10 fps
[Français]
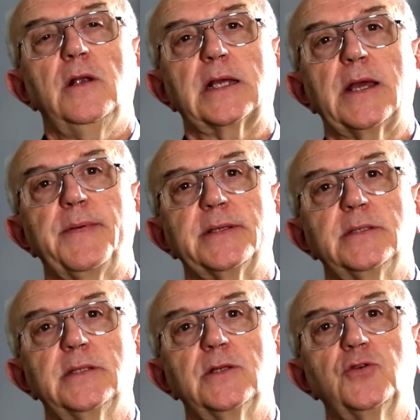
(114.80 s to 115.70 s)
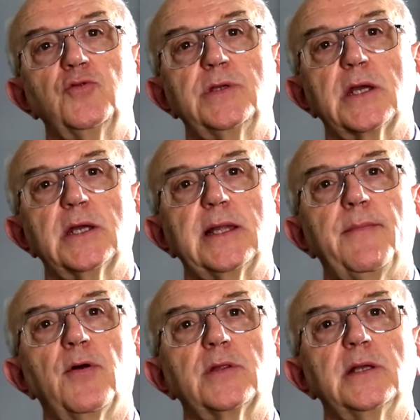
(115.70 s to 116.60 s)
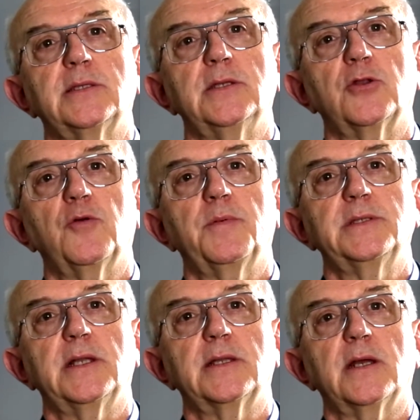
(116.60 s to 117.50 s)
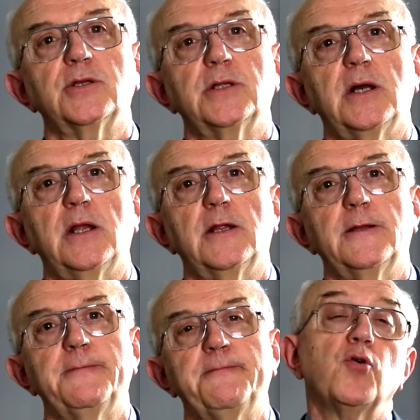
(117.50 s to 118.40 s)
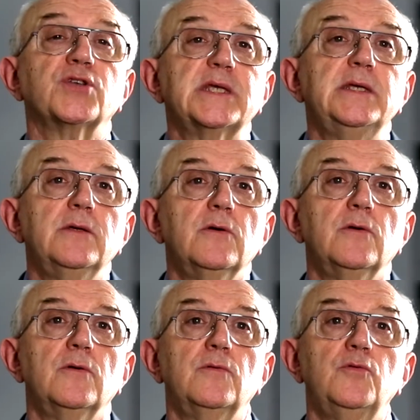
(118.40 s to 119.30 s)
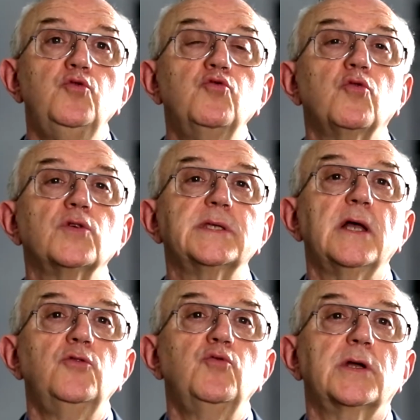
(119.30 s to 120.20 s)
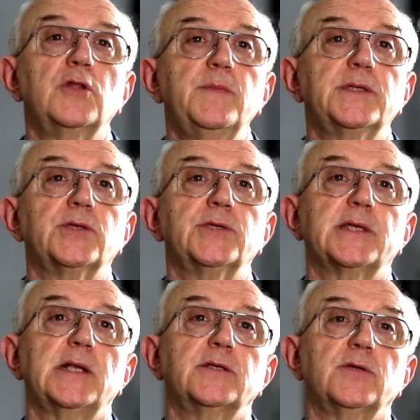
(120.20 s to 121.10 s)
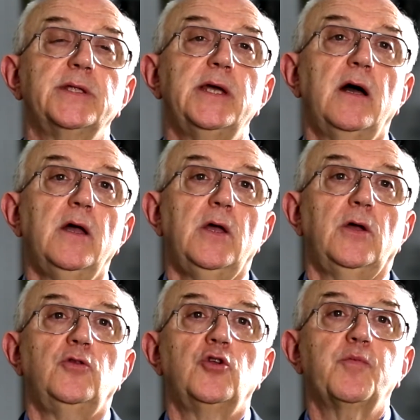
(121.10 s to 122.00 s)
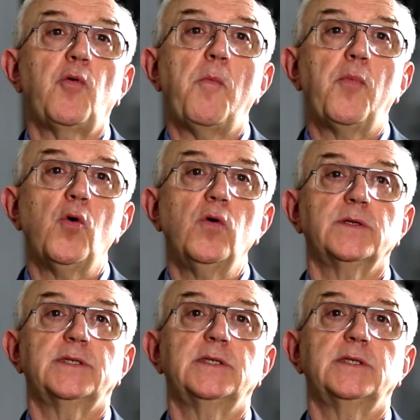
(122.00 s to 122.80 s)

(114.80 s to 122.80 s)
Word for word: la capacité de soutien qui est apportée à ces entreprises d'intérêt général. Pour ce qui euh, nous concerne, nous, économistes sociales et solidaires, notre propos,